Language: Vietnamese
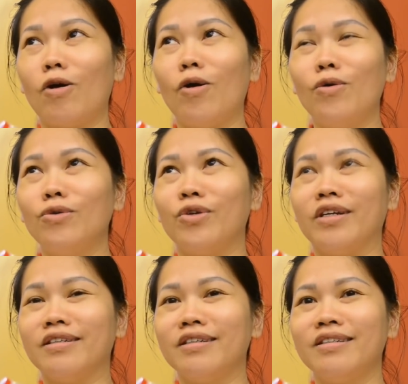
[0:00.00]
cố
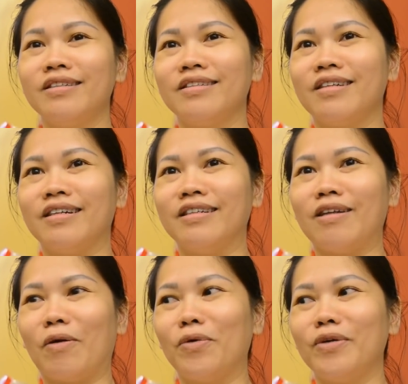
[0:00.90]
truyền tới đời
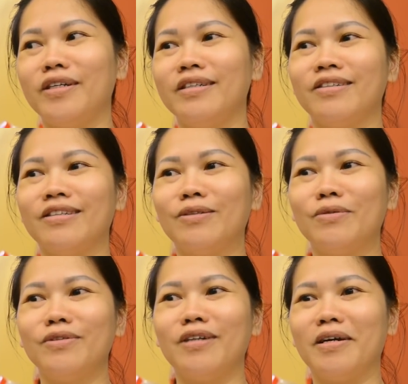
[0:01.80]
nội rồi
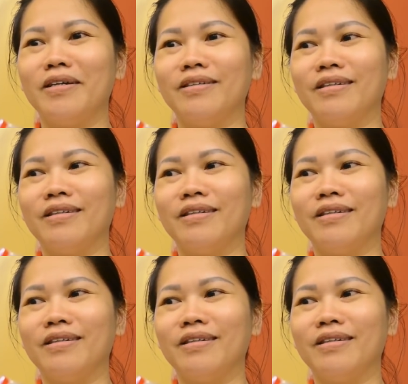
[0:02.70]
xuống đời